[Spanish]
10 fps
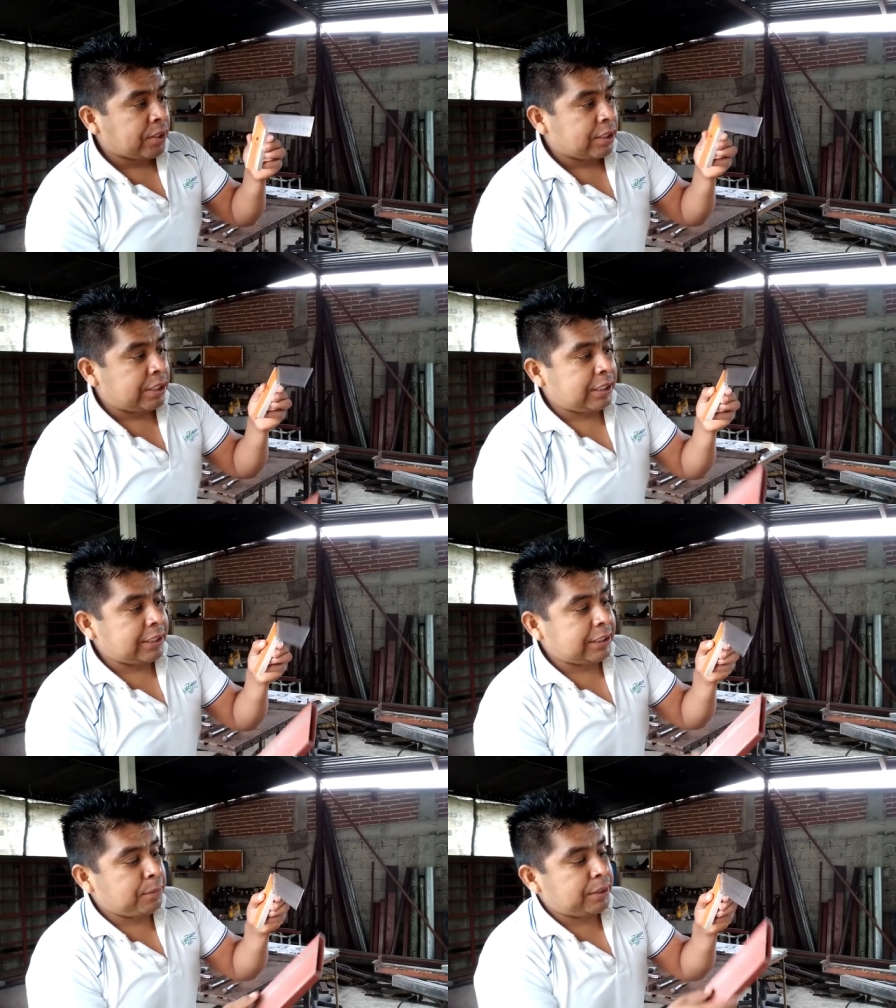Ya de
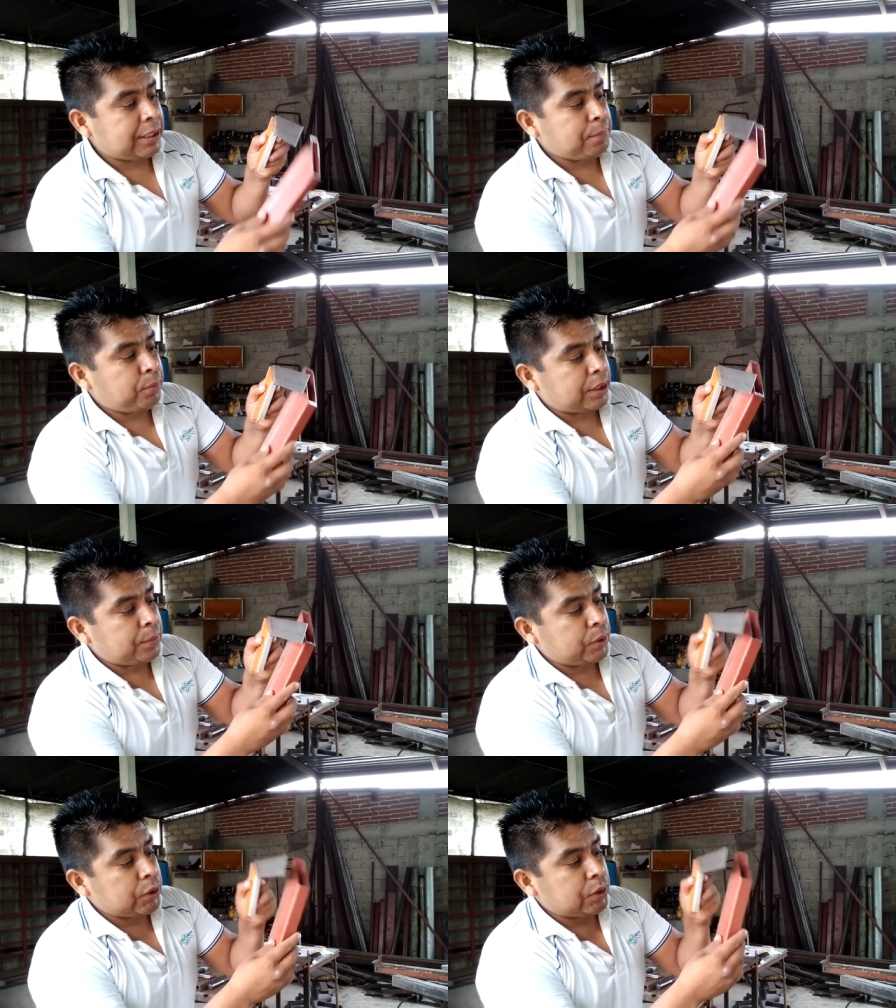esta manera
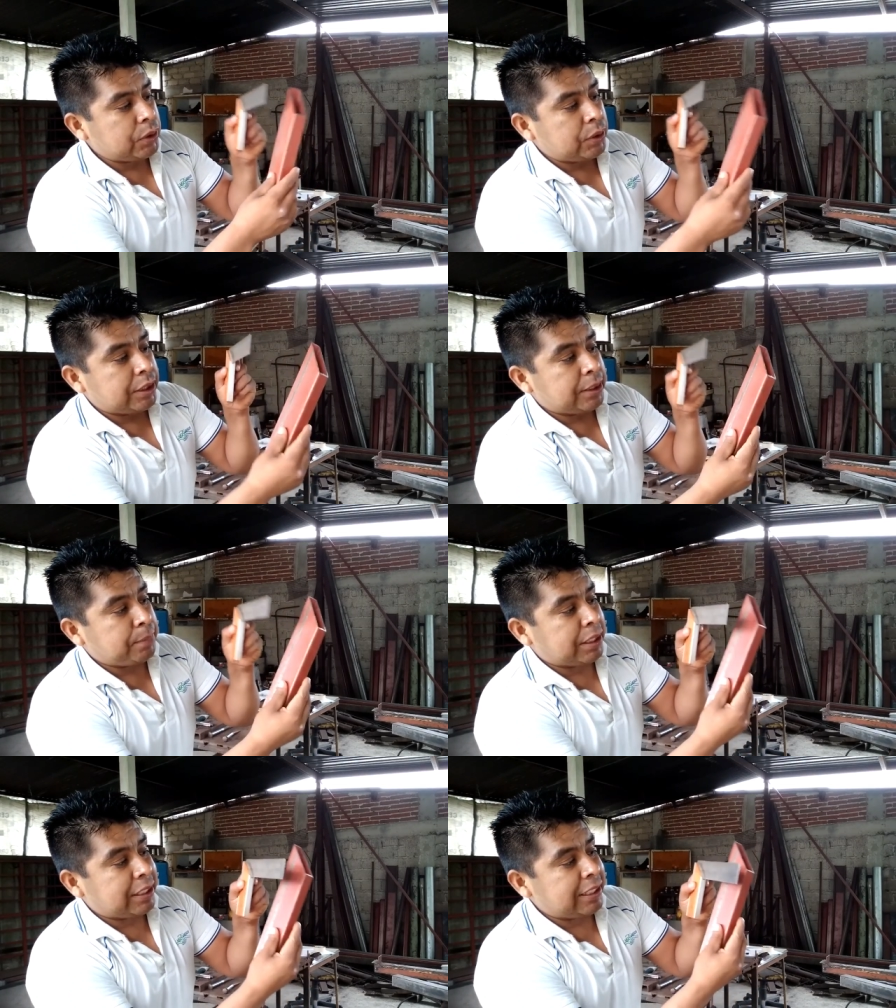podemos eh,
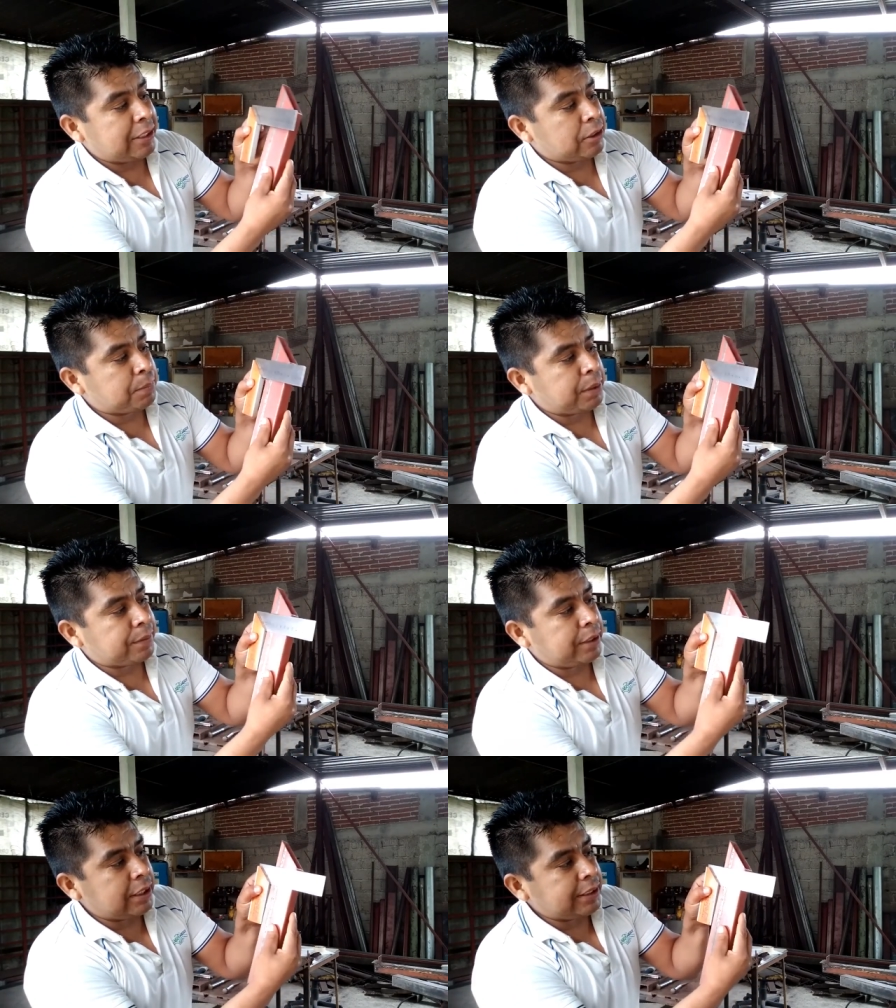marcar en los
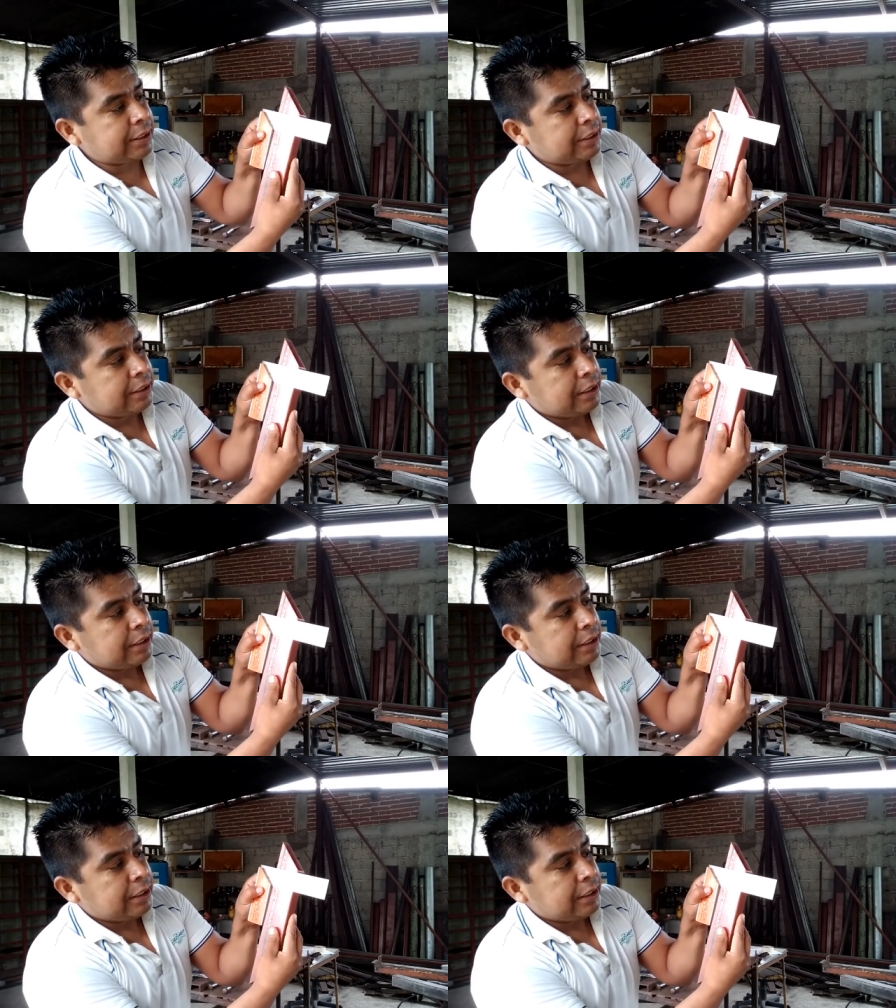perfiles.